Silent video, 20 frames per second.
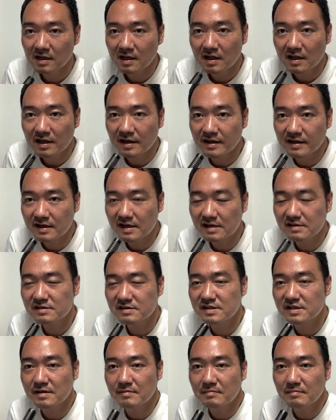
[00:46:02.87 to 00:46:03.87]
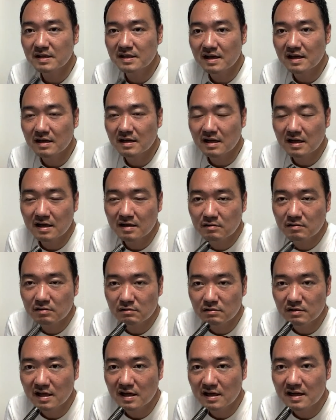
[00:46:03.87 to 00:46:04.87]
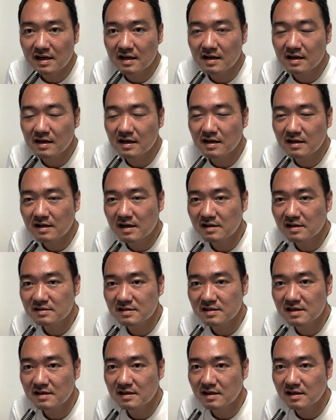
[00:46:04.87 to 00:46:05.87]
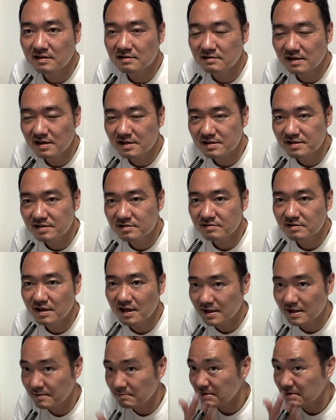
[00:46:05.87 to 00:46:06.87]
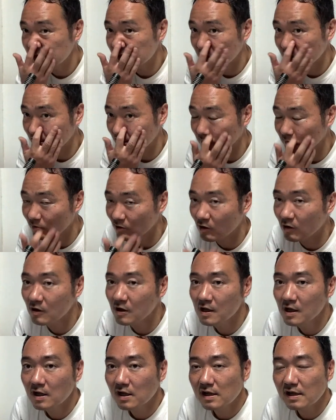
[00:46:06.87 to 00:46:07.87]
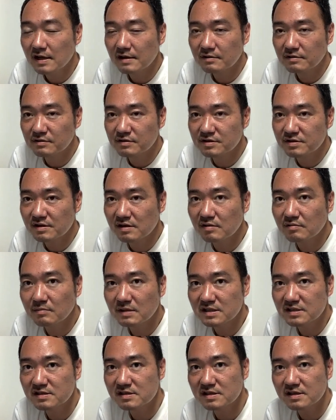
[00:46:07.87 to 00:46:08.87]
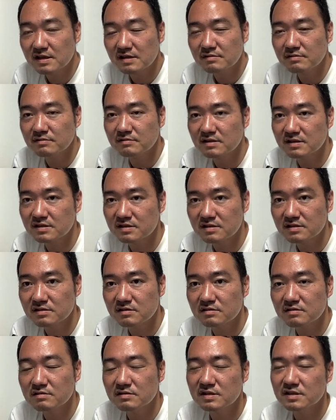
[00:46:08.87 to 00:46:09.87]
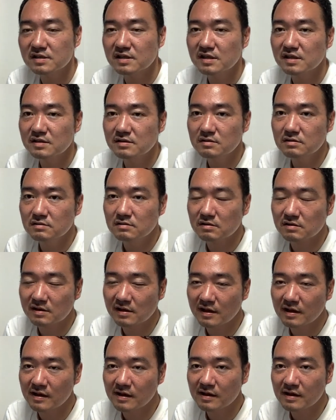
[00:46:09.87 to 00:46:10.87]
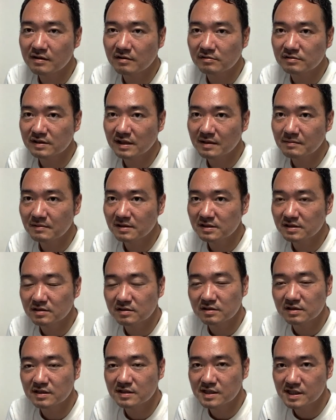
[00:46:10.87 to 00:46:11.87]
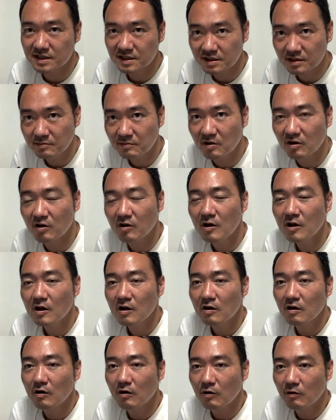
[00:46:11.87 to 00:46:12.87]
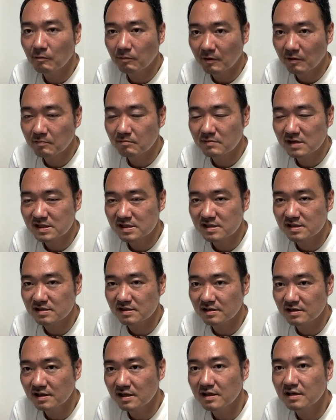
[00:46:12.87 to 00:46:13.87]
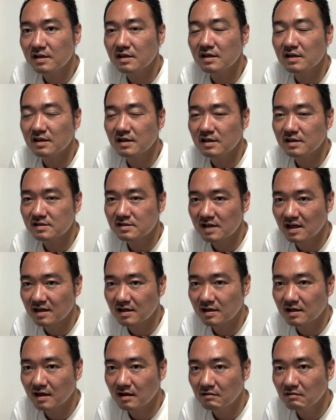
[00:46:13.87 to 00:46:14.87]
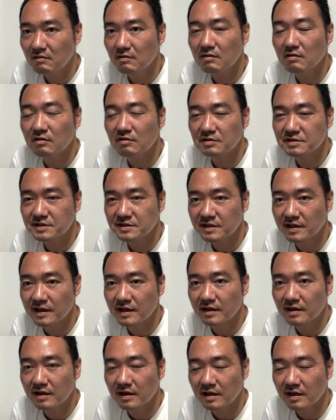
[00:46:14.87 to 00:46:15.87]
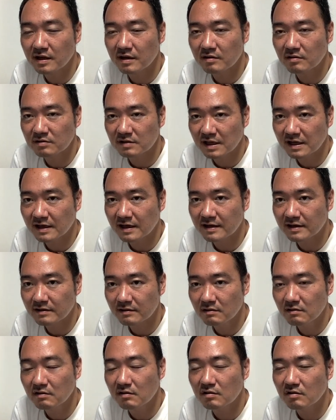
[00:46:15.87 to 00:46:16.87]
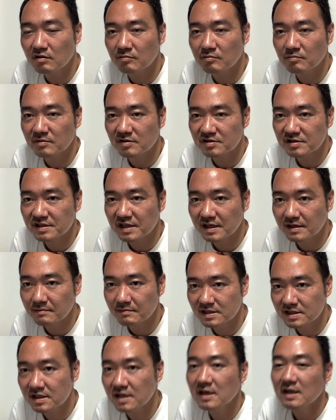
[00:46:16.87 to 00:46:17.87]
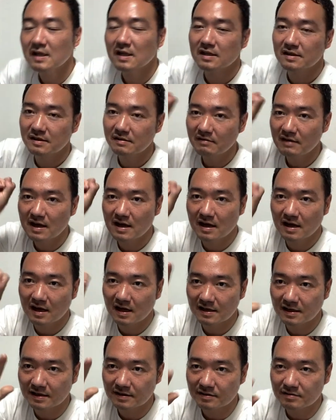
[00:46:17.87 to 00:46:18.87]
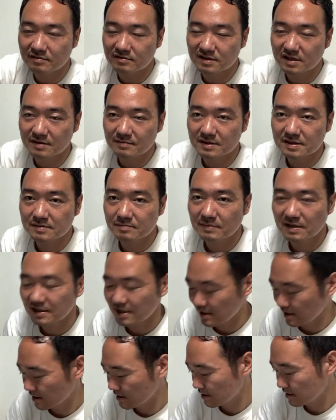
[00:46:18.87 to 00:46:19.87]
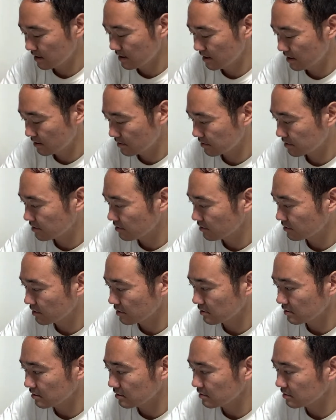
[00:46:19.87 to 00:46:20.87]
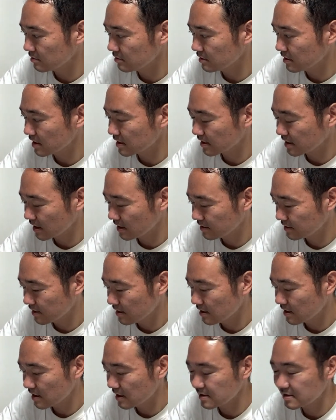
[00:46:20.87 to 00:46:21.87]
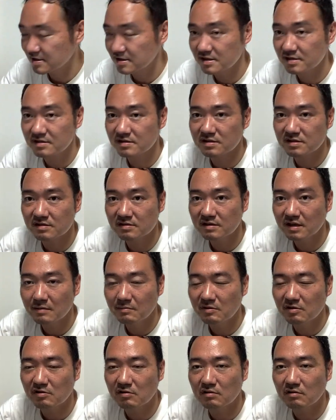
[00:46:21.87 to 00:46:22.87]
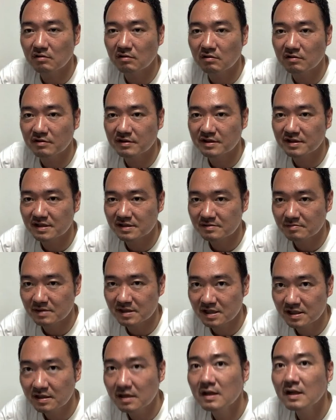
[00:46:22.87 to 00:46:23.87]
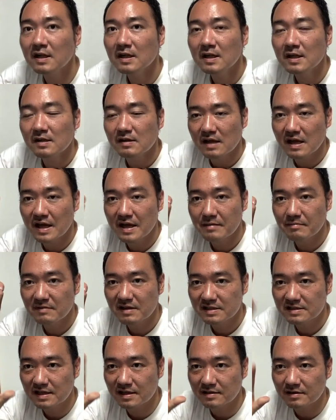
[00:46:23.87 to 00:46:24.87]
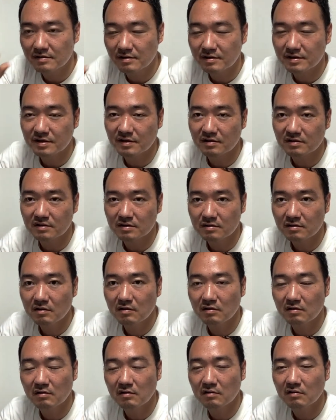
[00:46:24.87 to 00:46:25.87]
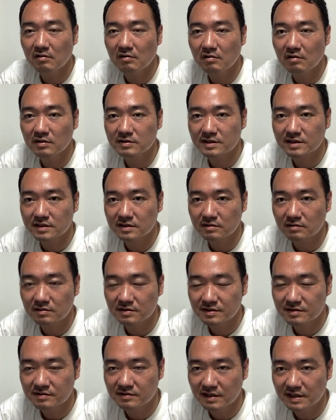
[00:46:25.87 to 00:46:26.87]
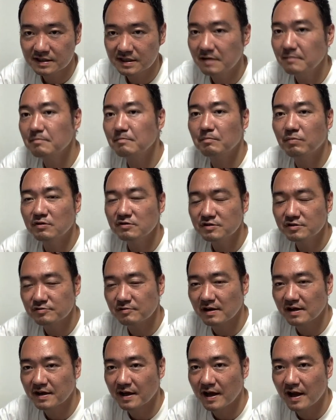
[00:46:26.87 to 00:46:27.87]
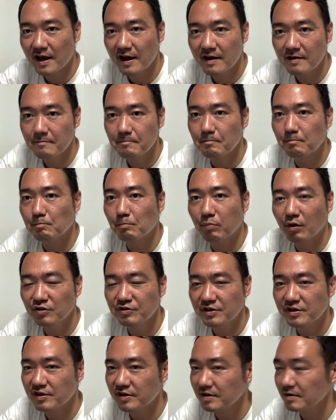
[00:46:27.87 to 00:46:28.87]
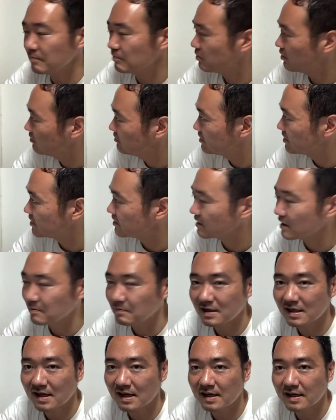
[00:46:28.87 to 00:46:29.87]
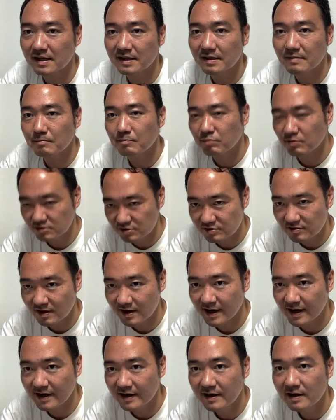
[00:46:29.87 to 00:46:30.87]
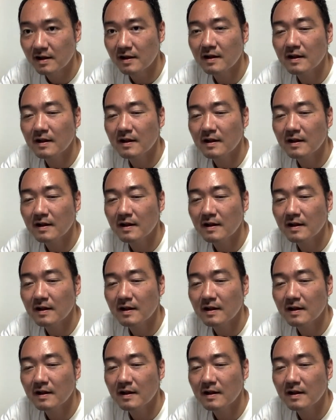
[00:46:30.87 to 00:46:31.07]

えー、各地でまだコロナ禍感染拡大中でありますけども、えー、今年はお祭りが復活しているので、えー、ございますので、ぜひとも盆祭りに参加をして、えお願いを申し上げます。では、ありがとうございます。また、えーと、今日夜何かあったら配信するかもいたしません。えー、皆さん、良い夜をお過ごしください。ボンスワヘー、ボンニー、ボンニーはまだ早いな。ボンスワヘー、